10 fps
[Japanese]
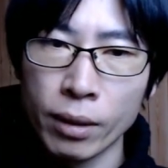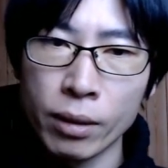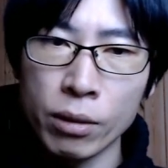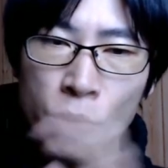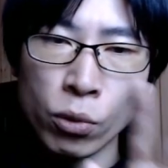
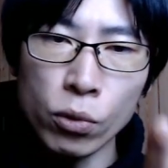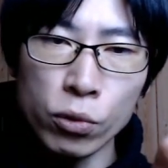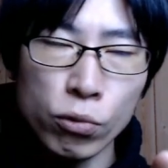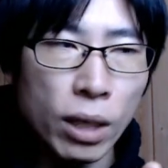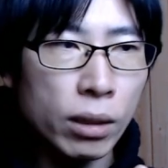だってその
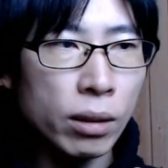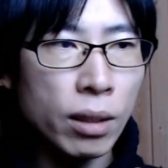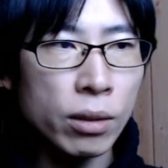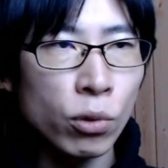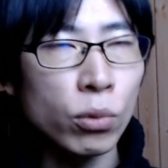不安っ
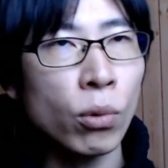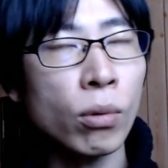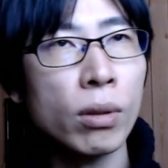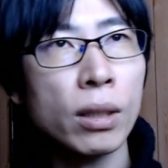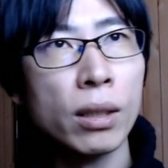てちょっ
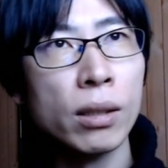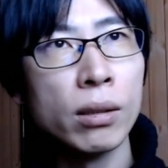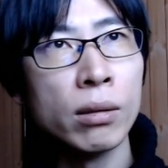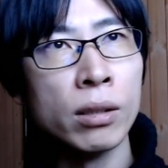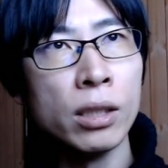と
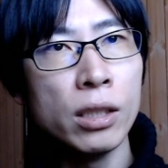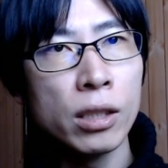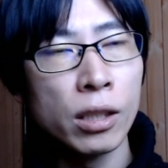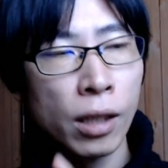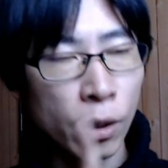自意
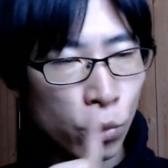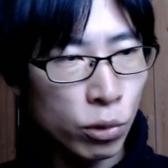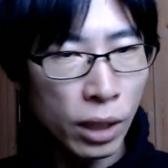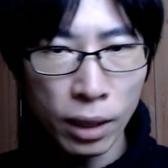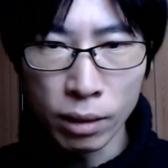識過剰
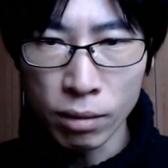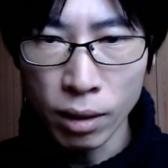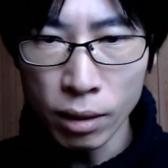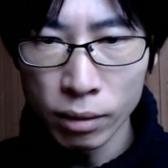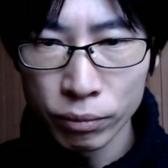じゃないです
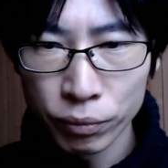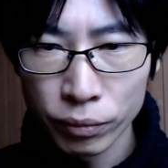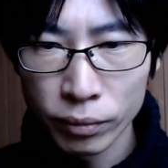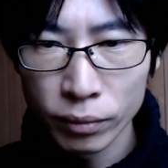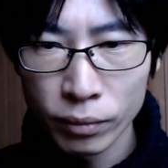か
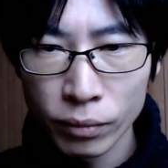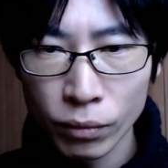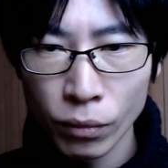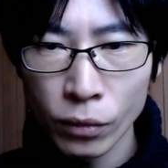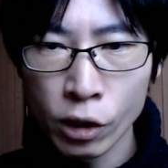
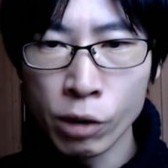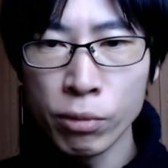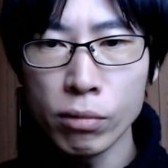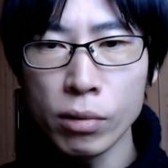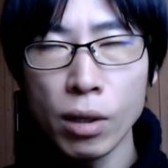自
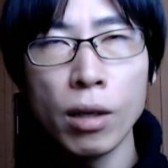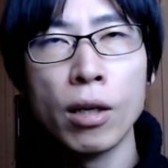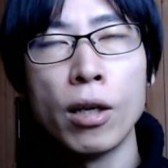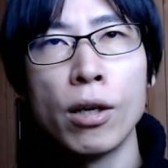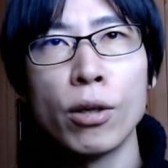分が
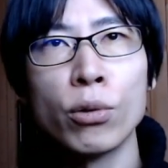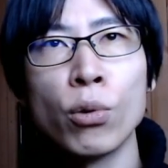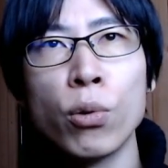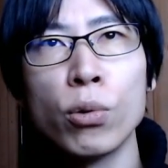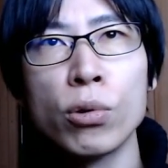よ
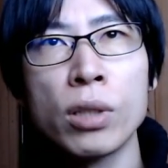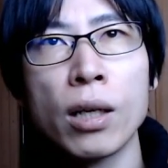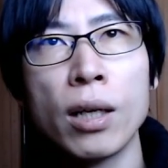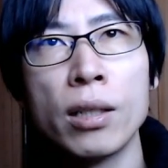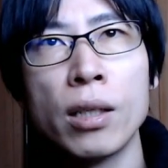ほど社
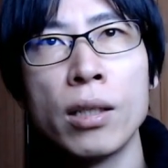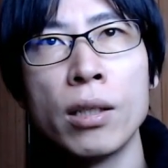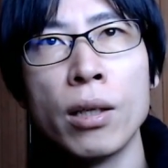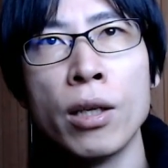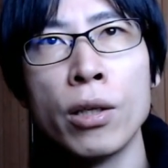会的
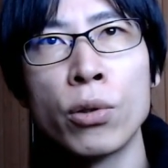に影